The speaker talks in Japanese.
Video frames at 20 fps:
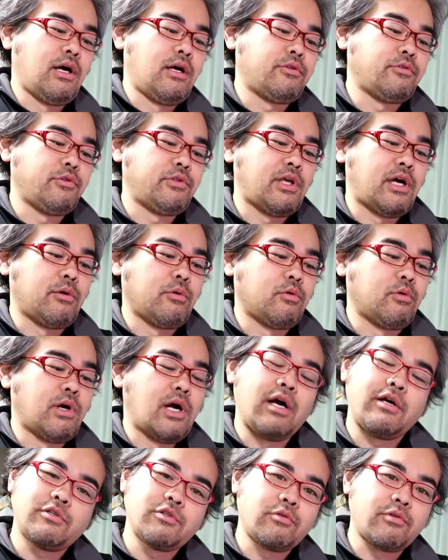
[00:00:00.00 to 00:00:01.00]
そういったも
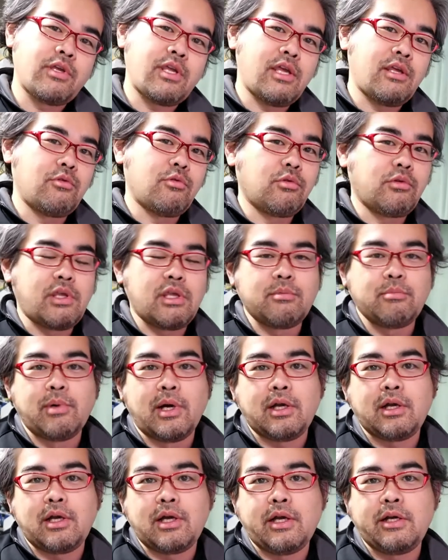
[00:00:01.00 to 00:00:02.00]
うアクション系のゲーム
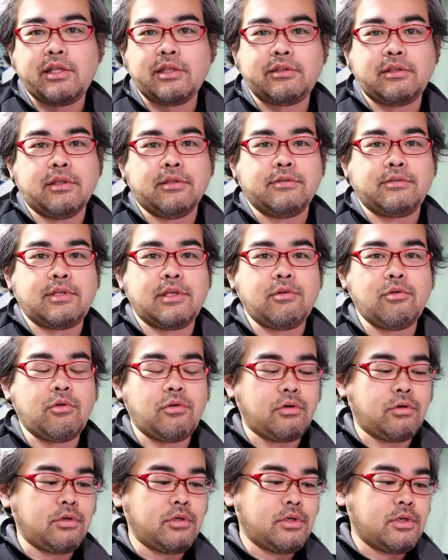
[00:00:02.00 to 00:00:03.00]
ばっかりだったんですけど、